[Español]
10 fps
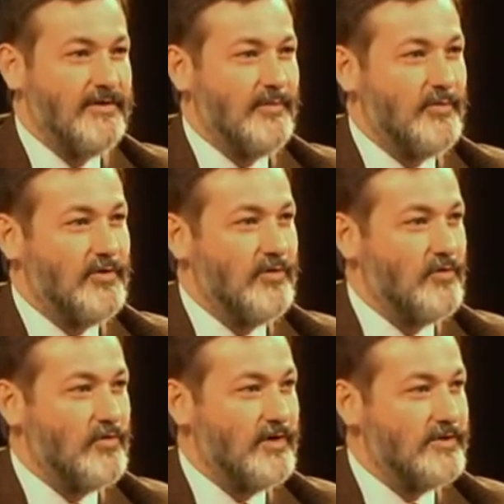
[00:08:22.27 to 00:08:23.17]
y por el
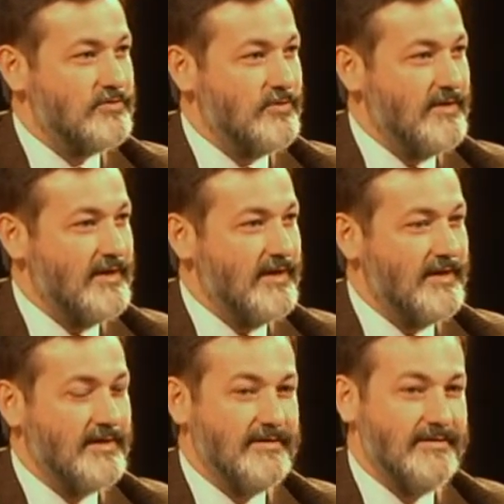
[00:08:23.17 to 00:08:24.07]
Congreso de
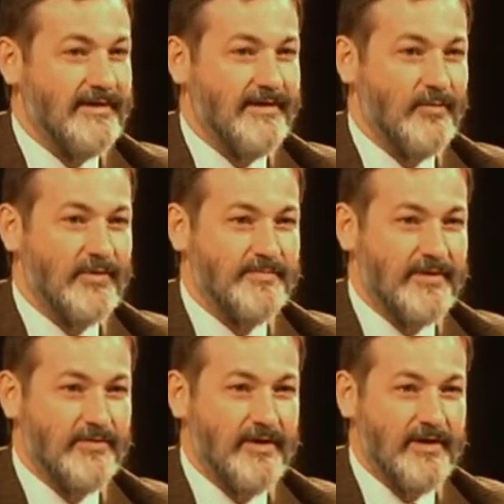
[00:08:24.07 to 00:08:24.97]
la, de la Lengua
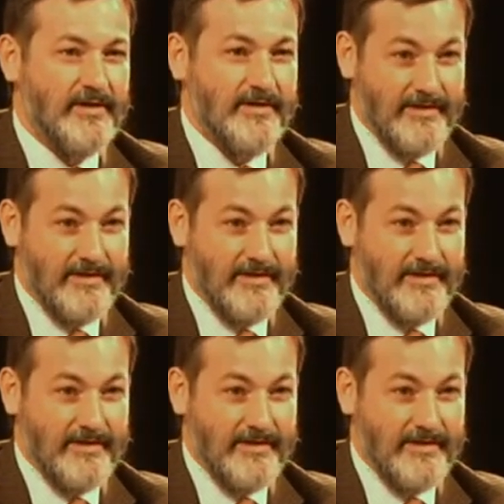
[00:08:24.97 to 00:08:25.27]
Española